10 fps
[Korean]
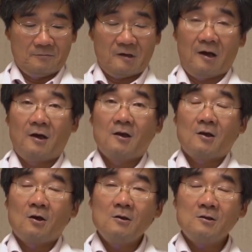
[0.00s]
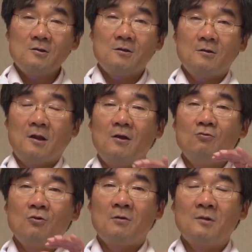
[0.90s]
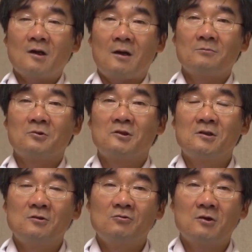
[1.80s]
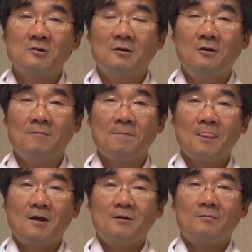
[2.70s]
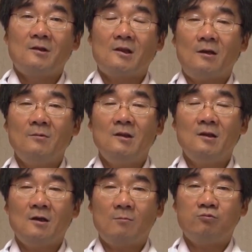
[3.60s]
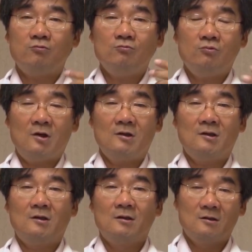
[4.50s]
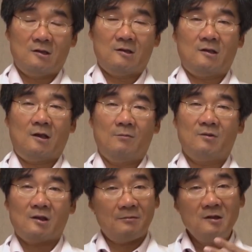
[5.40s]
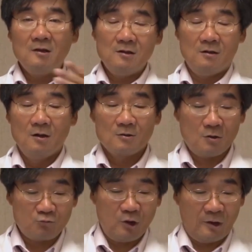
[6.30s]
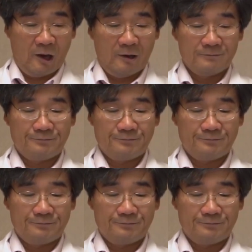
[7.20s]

자 혈전의 위험을 감소시키기 위해서 비타민 E가 풍부한 식사, 비타민 E를 섭취한다.